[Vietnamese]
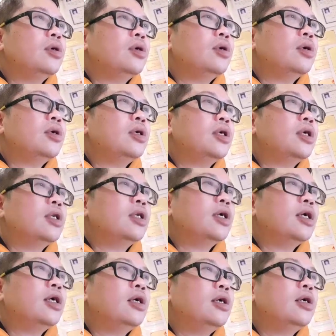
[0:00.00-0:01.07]
Hỏi ý kiến
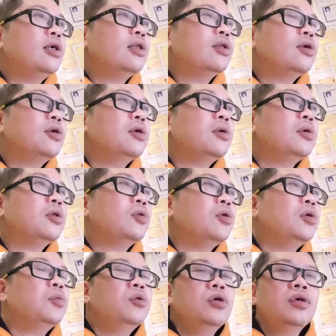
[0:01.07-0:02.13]
thầy. Tôi hỏi
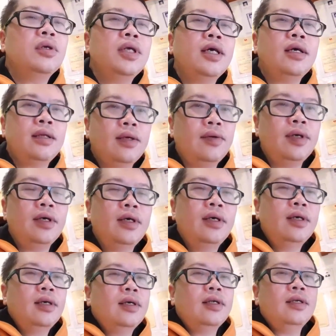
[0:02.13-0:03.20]
tùy mua chỗ nào, tại vì
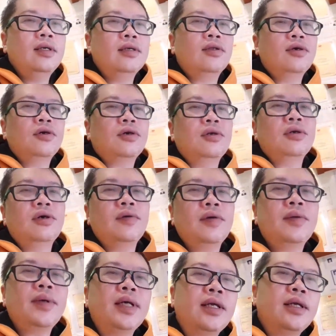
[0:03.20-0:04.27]
như tôi có nói
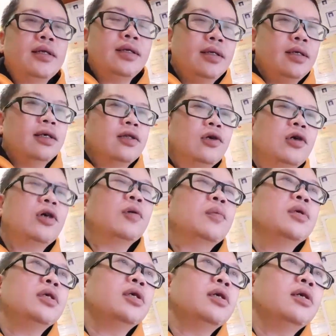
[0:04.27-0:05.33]
với các bạn là thường tôi
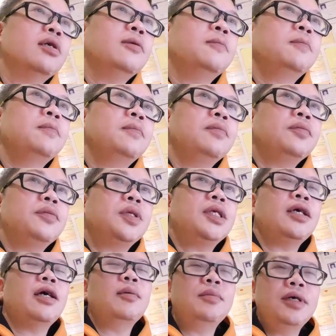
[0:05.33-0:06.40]
không bao giờ
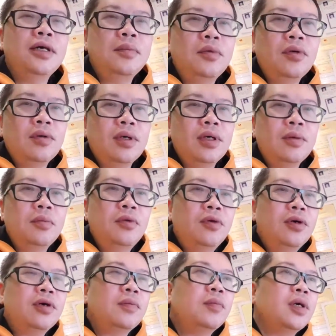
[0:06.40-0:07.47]
chào mời mọi người
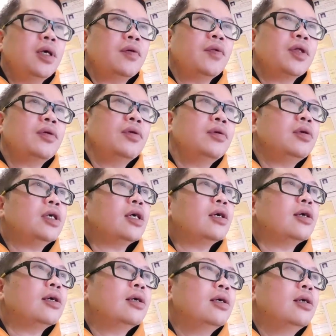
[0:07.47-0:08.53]
mua của mình, và tôi cũng
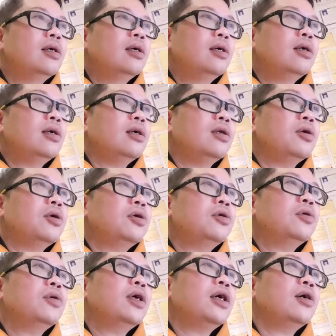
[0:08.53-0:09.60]
chả nói
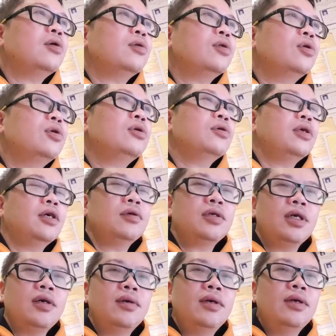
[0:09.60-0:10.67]
chỗ nào tốt chỗ nào
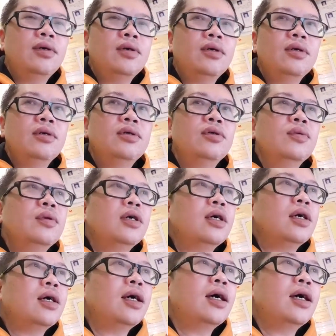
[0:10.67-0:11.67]
xấu đâu. Nói chung là